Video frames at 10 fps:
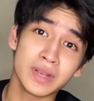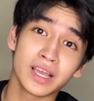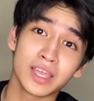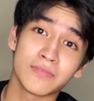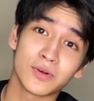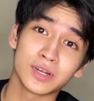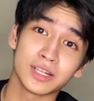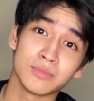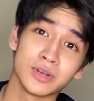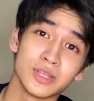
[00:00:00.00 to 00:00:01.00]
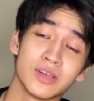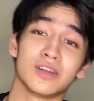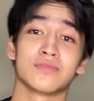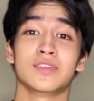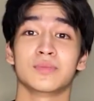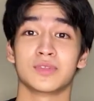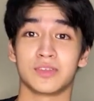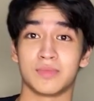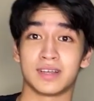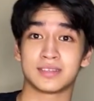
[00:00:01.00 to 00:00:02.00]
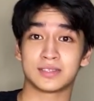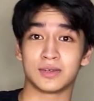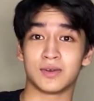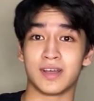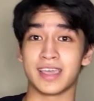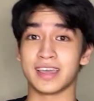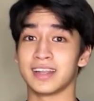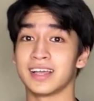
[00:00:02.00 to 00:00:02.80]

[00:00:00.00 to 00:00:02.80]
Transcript: pinag-effortan mo rin yung outfit mo, diba So, ayan,